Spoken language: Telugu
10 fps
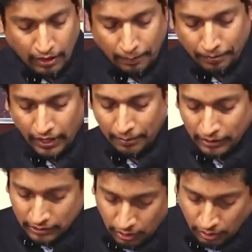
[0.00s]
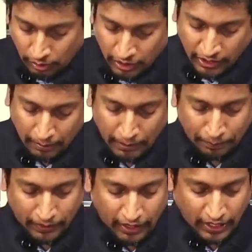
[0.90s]
ప్రేమతో కూడిన మీ
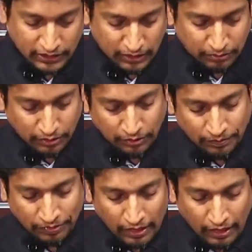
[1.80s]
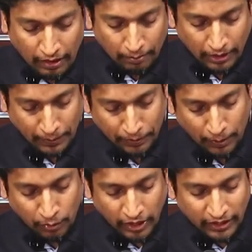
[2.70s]
ప్రయాసమును మన
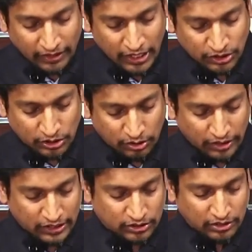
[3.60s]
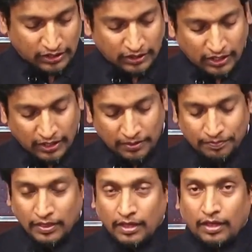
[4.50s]
ప్రభు అయిన యేసుక్రీస్తునందలి
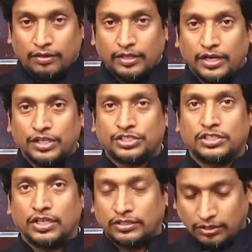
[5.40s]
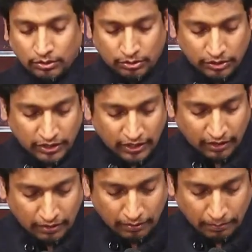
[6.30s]
నిరీక్షణతో కూడిన
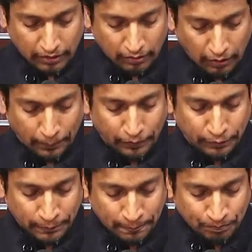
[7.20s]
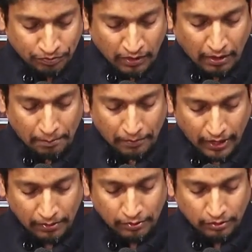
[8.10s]
మీ ఓర్పును
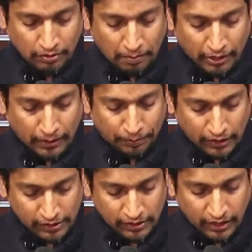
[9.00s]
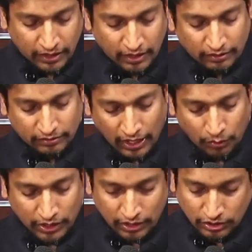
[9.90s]
మేము మన తండ్రి అయిన
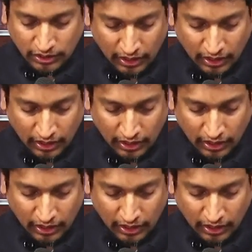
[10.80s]
దేవుని ఎదుట